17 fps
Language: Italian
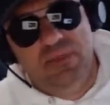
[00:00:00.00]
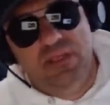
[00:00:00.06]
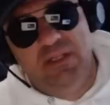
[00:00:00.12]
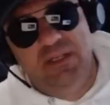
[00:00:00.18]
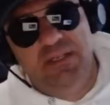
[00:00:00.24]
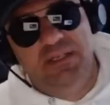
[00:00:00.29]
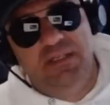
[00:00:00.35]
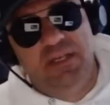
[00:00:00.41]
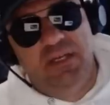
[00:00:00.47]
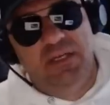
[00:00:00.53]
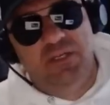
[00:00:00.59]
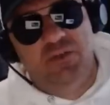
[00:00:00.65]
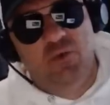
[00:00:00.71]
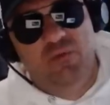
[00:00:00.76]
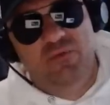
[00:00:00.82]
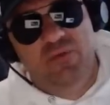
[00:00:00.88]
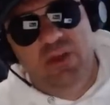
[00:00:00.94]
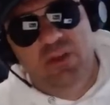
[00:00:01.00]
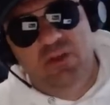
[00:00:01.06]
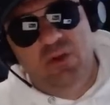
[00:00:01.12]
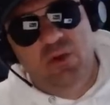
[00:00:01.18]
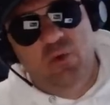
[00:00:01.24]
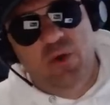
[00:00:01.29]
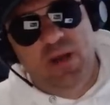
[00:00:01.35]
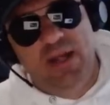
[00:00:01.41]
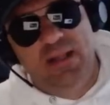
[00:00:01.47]
che disse nel suo video
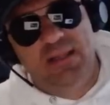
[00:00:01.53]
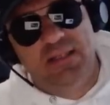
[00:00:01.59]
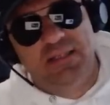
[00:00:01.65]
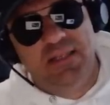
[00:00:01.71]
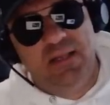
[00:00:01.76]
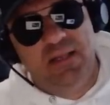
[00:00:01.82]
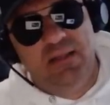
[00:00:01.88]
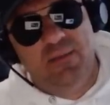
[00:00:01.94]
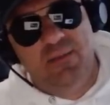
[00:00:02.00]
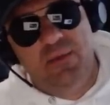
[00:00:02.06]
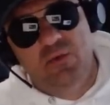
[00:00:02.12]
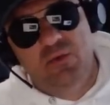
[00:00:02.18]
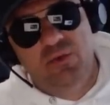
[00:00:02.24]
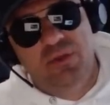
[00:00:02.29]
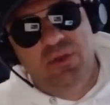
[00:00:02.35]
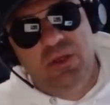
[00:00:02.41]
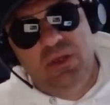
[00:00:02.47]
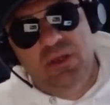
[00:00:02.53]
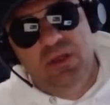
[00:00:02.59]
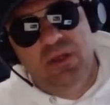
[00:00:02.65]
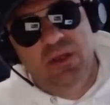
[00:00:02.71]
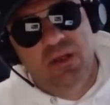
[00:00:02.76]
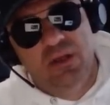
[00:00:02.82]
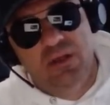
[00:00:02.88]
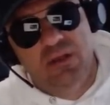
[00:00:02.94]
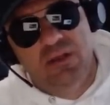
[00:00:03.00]
di 47 minuti
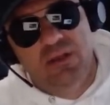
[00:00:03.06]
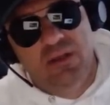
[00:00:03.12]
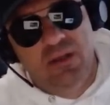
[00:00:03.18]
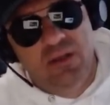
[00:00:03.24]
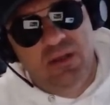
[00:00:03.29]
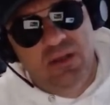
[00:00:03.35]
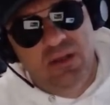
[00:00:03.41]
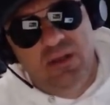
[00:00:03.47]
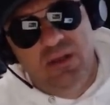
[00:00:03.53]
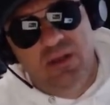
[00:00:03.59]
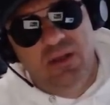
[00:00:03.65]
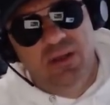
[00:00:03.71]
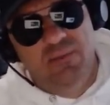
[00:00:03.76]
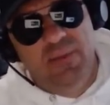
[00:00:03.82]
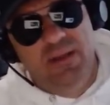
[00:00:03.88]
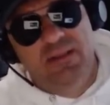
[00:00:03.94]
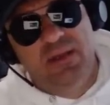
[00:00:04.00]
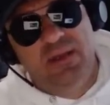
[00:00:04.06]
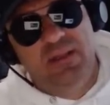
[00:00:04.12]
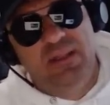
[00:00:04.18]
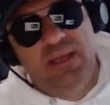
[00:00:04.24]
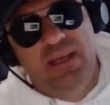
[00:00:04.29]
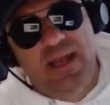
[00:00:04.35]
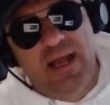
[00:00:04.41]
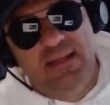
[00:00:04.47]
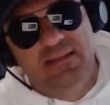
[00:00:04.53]
eh, mentre
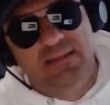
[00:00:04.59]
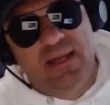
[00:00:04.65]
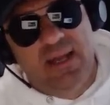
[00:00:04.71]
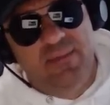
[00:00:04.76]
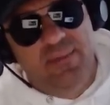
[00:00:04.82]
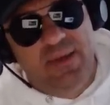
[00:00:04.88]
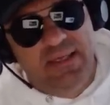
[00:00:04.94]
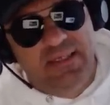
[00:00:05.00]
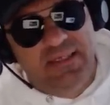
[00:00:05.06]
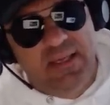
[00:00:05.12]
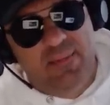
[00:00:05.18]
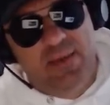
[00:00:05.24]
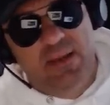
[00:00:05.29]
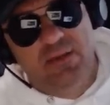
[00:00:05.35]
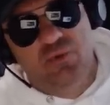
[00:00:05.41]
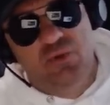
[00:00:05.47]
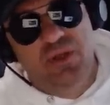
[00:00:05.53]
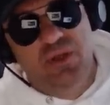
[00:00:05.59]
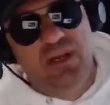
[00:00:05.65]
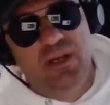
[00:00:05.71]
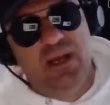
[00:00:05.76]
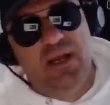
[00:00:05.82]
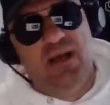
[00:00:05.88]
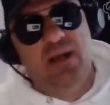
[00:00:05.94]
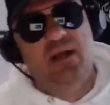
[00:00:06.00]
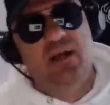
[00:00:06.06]
ti canta la messa
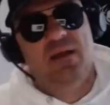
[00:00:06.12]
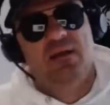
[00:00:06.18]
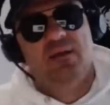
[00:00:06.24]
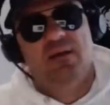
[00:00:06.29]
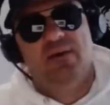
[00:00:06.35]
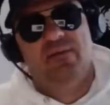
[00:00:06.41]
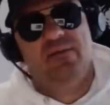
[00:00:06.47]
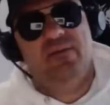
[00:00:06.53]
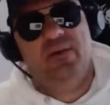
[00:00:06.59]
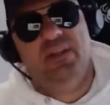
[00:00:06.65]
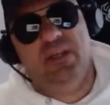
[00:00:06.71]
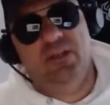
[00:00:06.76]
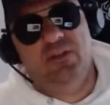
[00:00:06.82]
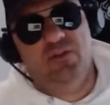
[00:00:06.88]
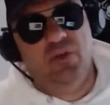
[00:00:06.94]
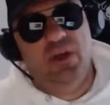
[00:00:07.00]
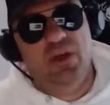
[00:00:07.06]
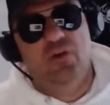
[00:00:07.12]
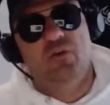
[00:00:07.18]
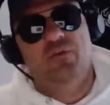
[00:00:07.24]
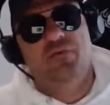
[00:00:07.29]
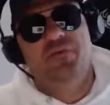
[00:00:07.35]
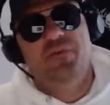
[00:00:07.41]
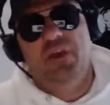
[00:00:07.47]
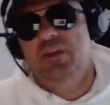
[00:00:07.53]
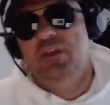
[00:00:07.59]
mattutina, aveva detto che
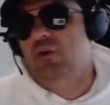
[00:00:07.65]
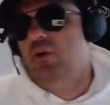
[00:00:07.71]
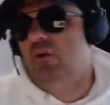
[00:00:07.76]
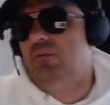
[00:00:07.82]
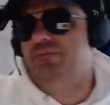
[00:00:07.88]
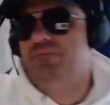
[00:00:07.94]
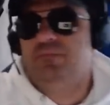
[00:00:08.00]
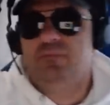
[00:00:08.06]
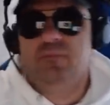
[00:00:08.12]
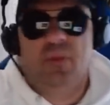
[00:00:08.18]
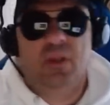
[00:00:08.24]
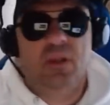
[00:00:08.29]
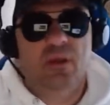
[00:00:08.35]
confido